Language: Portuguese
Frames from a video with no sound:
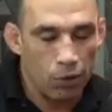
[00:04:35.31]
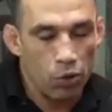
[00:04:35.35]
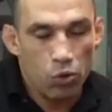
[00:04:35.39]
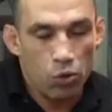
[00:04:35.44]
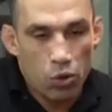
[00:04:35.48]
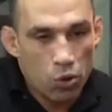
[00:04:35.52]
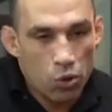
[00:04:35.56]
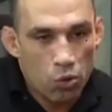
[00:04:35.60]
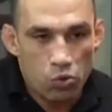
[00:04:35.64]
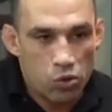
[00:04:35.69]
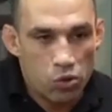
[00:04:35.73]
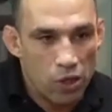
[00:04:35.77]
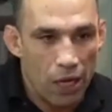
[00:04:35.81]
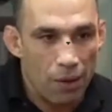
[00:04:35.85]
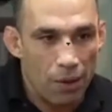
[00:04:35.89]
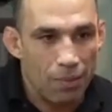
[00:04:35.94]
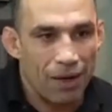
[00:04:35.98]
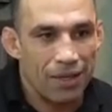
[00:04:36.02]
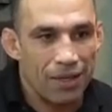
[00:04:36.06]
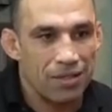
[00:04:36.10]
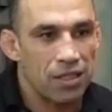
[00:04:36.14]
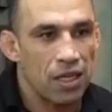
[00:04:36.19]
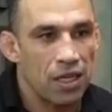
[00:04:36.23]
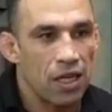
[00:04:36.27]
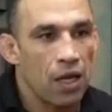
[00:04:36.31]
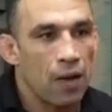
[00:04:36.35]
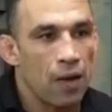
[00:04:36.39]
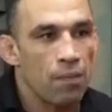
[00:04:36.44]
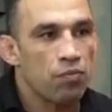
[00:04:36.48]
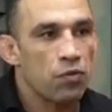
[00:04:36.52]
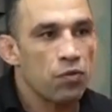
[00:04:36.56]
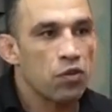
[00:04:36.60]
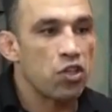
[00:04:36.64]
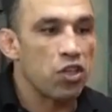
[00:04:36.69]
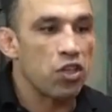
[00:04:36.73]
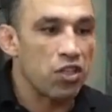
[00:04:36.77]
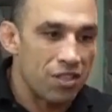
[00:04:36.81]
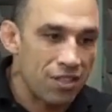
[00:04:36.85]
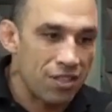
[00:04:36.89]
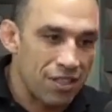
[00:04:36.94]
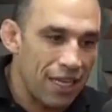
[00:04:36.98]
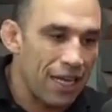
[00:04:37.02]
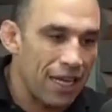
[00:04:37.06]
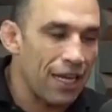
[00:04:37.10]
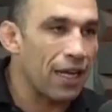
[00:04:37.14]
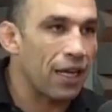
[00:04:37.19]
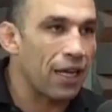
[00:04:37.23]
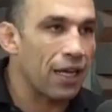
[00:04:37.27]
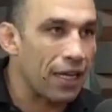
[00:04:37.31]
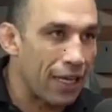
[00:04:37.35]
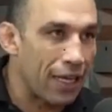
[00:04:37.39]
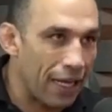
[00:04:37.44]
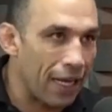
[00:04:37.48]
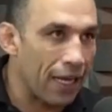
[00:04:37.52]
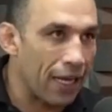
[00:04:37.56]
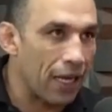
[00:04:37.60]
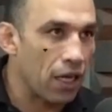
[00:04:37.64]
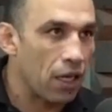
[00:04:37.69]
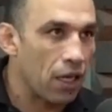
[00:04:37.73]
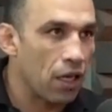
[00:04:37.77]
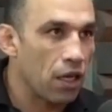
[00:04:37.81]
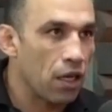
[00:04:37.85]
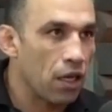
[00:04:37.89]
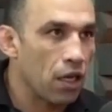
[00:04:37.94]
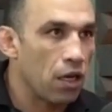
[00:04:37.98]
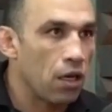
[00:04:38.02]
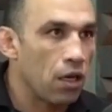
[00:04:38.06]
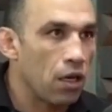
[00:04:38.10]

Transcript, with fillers: Eu não sei, mas dizer que.